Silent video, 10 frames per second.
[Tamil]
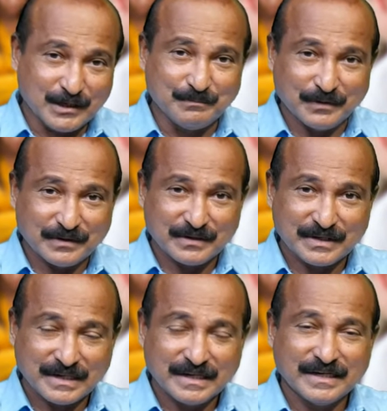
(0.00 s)
இப்போ
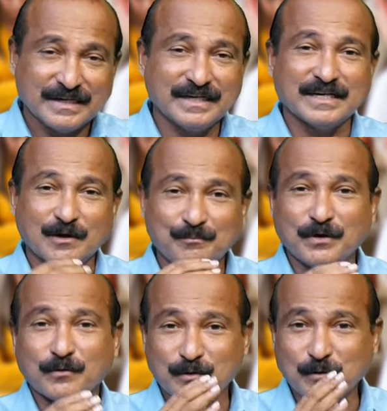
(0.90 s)
எங்கள்
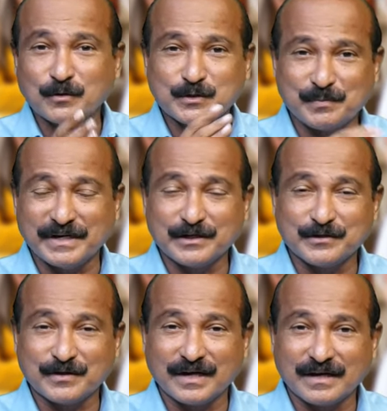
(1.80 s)
அப்பா ஒரு கோர்ஸ் படிக்க
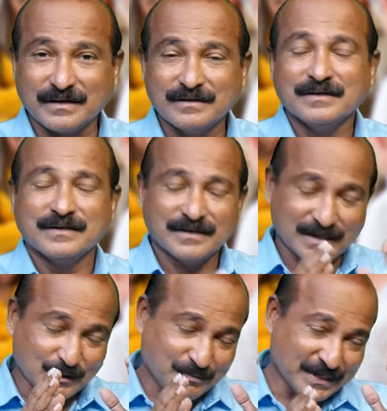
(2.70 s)
சொன்னாங்க
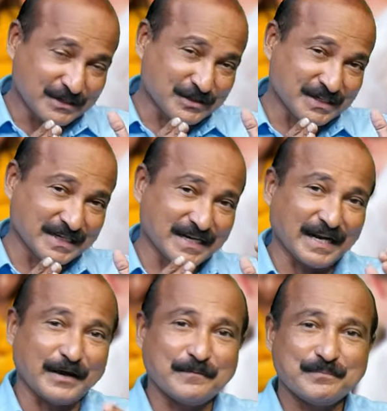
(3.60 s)
அதை
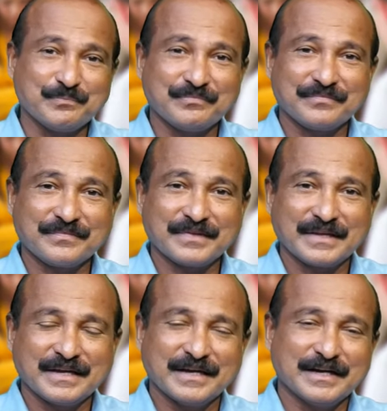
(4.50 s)
இருக்கேன்
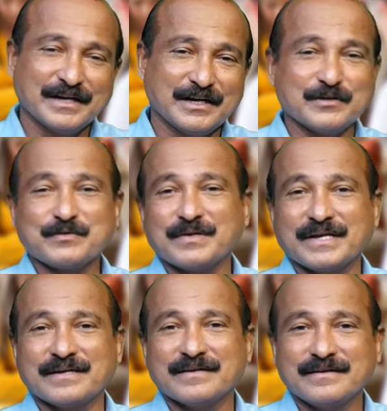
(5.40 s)
நான்
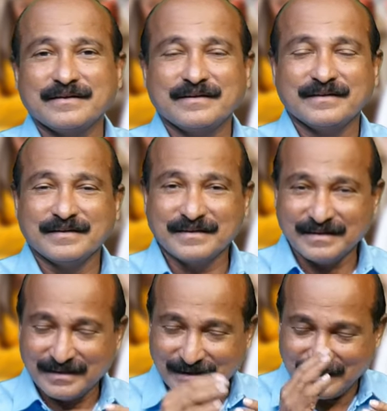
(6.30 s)
சொன்னேன்
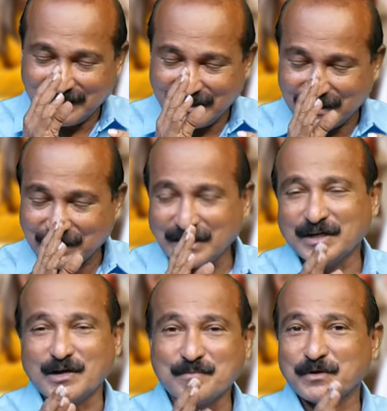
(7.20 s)
எந்த
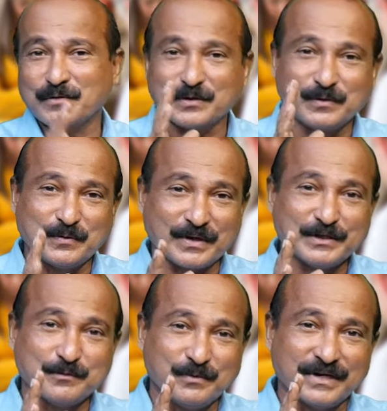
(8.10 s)
நன்மை உனக்கு
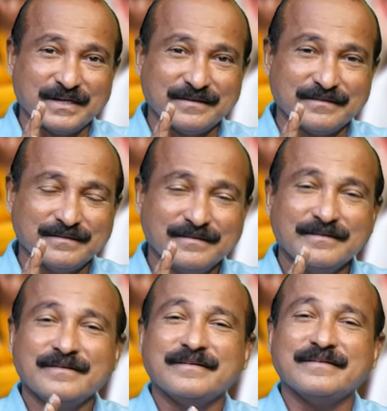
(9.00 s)
குறைஞ்சு போகாது
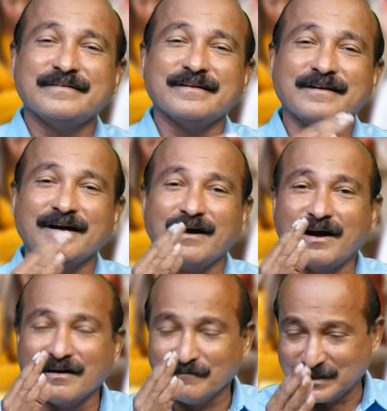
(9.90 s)

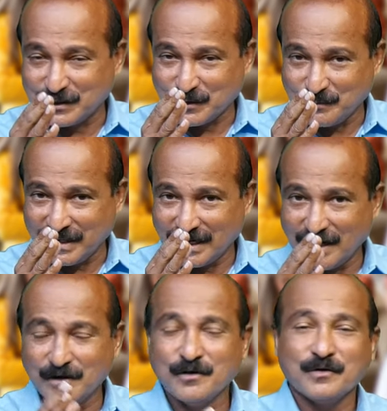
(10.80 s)
எல்லாவற்றுக்கும்
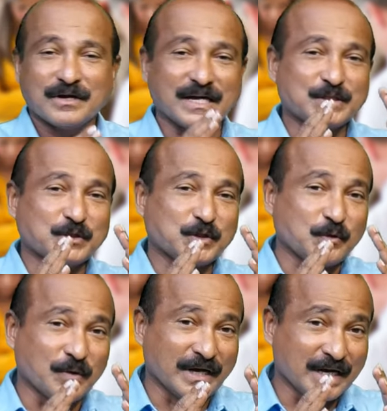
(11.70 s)
மேலாக கத்த
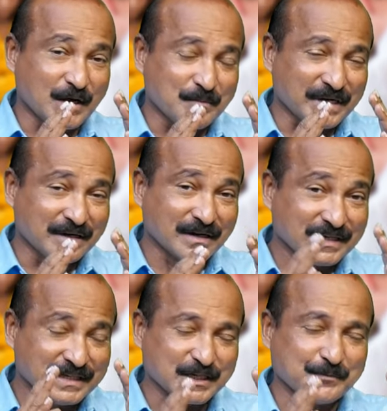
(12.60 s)
உன
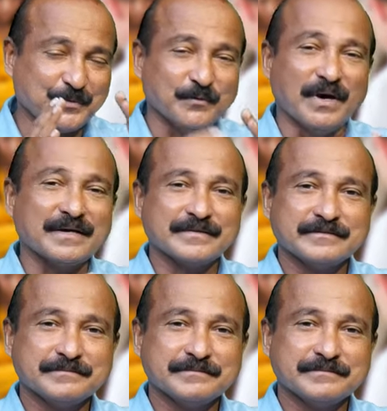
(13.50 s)
நன்மையினால் நிரப்புவார்